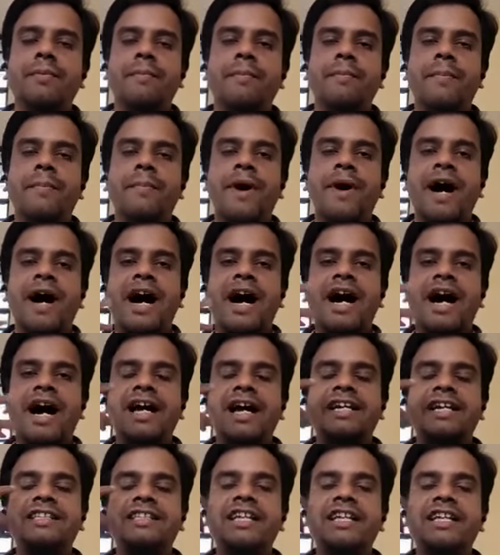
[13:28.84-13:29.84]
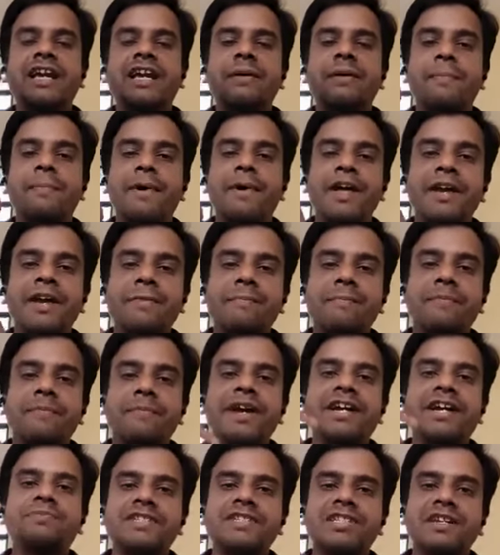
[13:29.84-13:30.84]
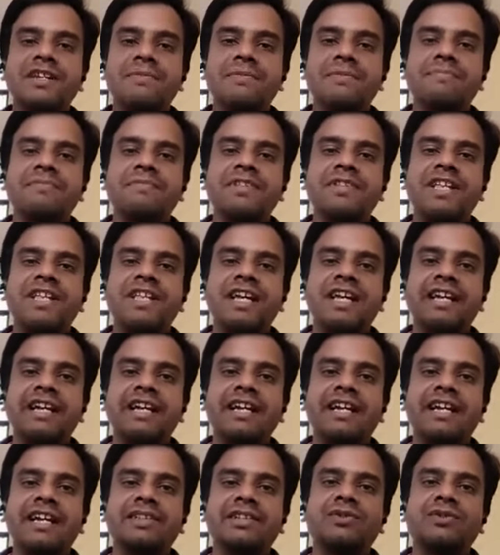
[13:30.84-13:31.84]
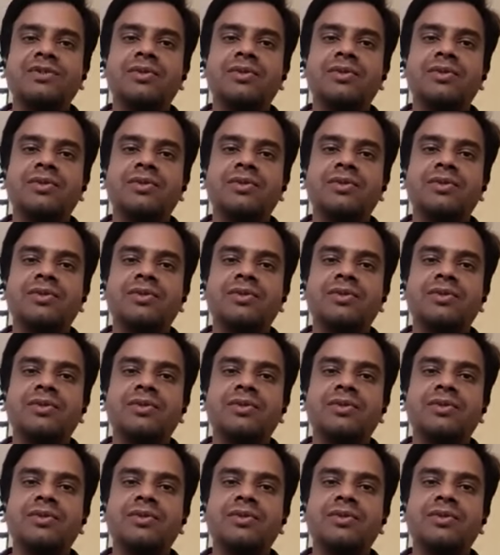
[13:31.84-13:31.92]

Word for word: परिपेक्ष परिप्रेक्ष्य में जब देखेंगे